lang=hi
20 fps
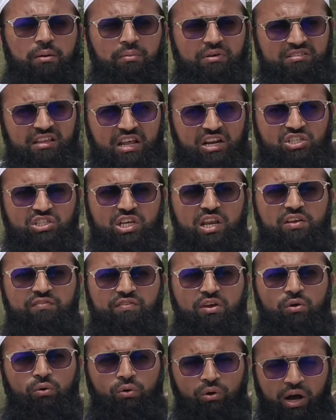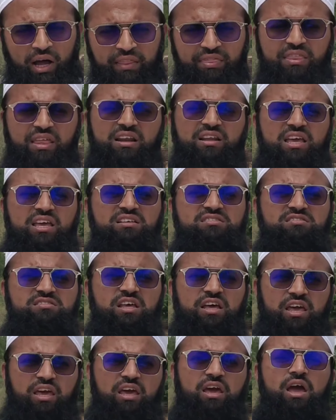की मज़ार शरीफ के अंदर के
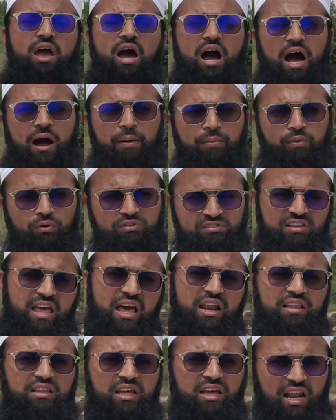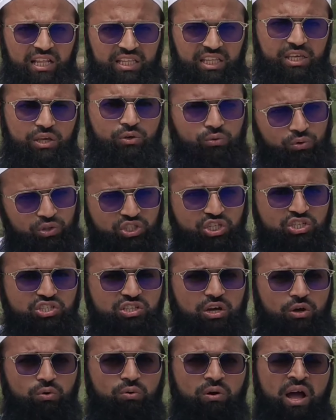हिस्से की आपको ज़्यारत कराने की
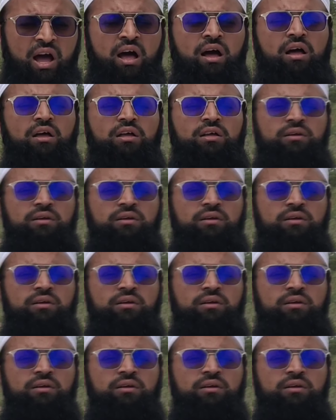कोशिश करूँगा